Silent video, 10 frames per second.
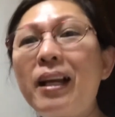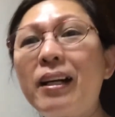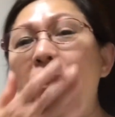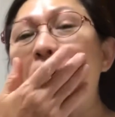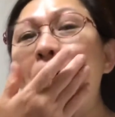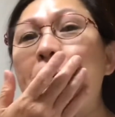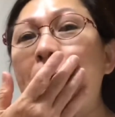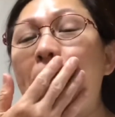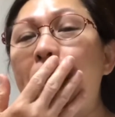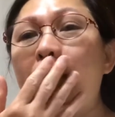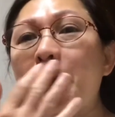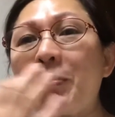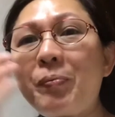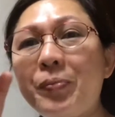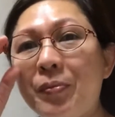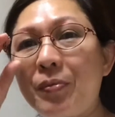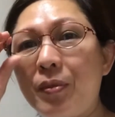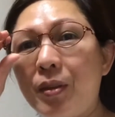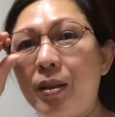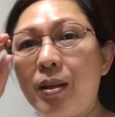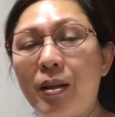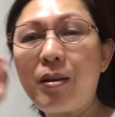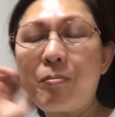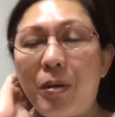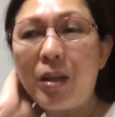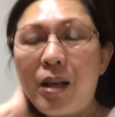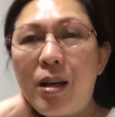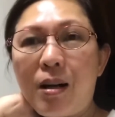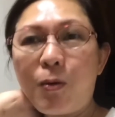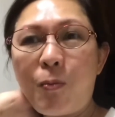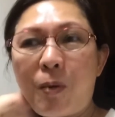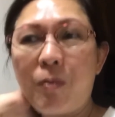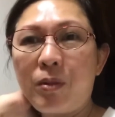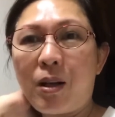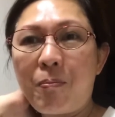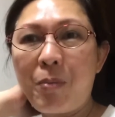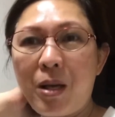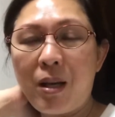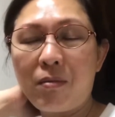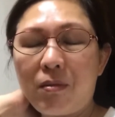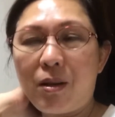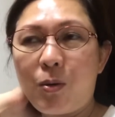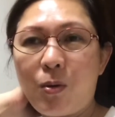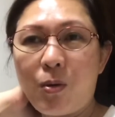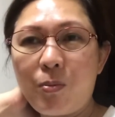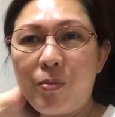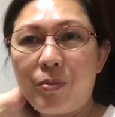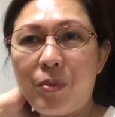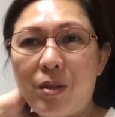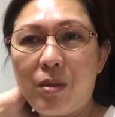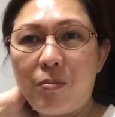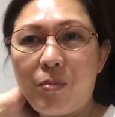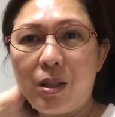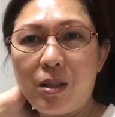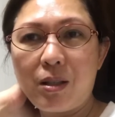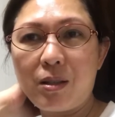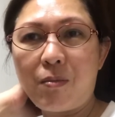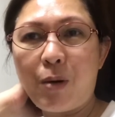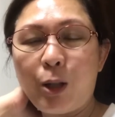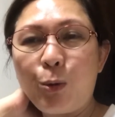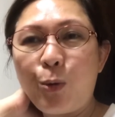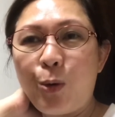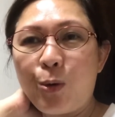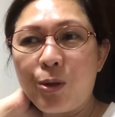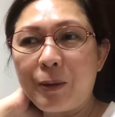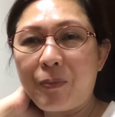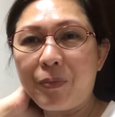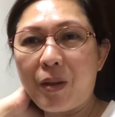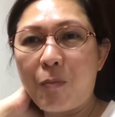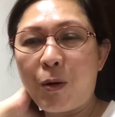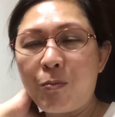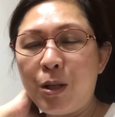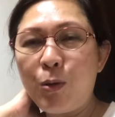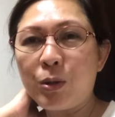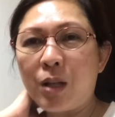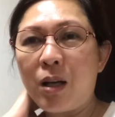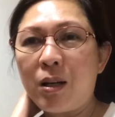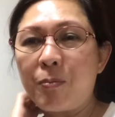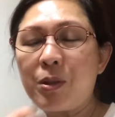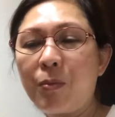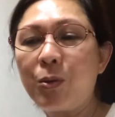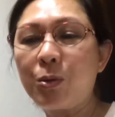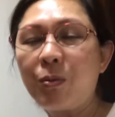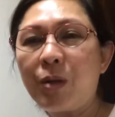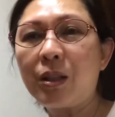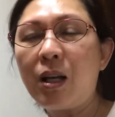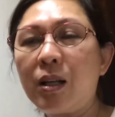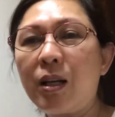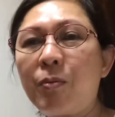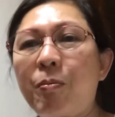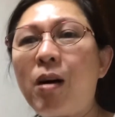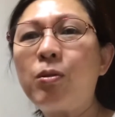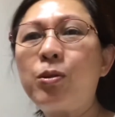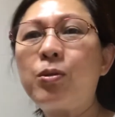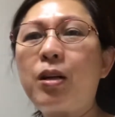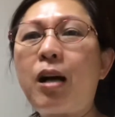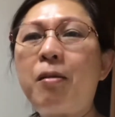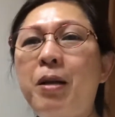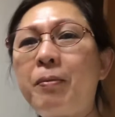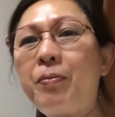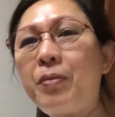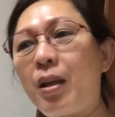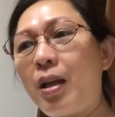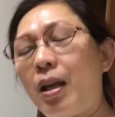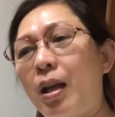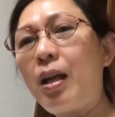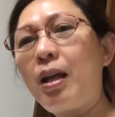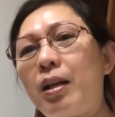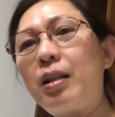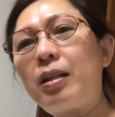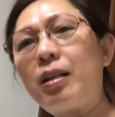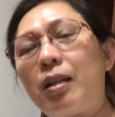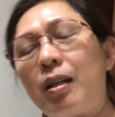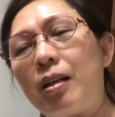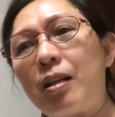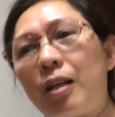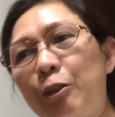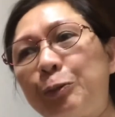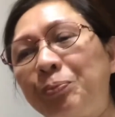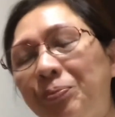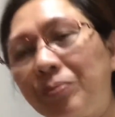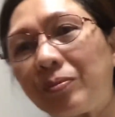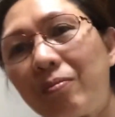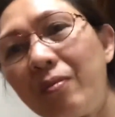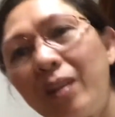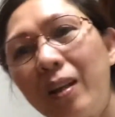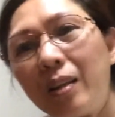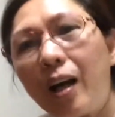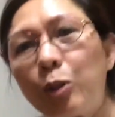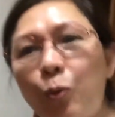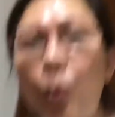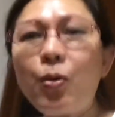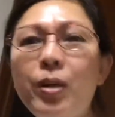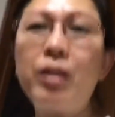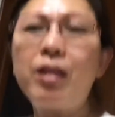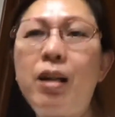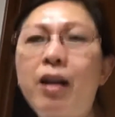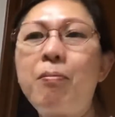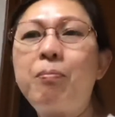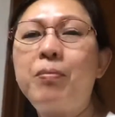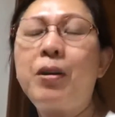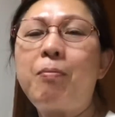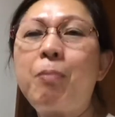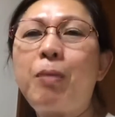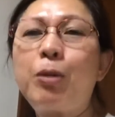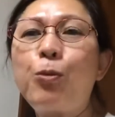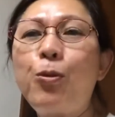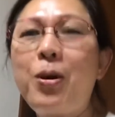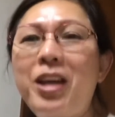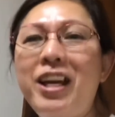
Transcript: Lagang ano, talagang paghiga ako, pag nakapikit ako, sabay tulog. Mag-video sana. Sobra talaga yung pagod ko kagabi. Hanggang ano, nakatulog, hindi na nakap nakapagpatuloy.